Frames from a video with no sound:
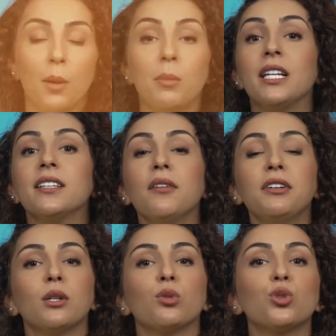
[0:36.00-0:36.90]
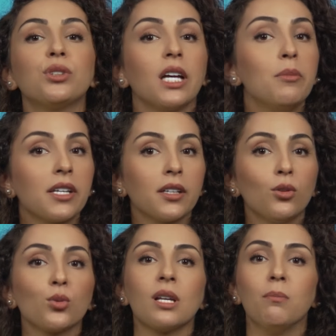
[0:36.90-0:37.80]
بالإضافة لوجود كاميرا
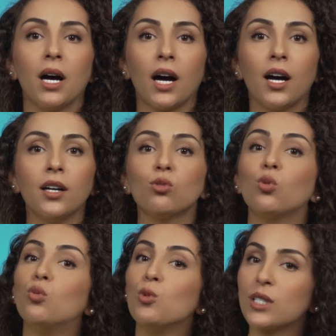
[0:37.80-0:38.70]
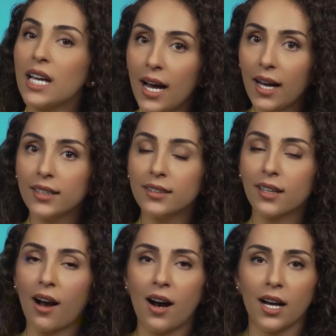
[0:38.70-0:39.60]
وسماعات ومساعد
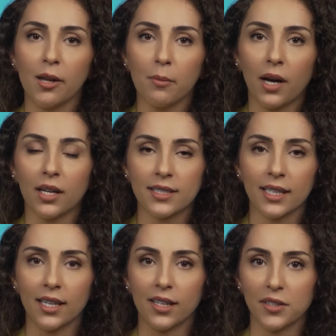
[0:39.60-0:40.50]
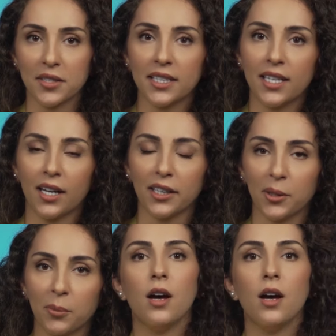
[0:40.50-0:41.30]
قائم على الذكاء الاصطناعي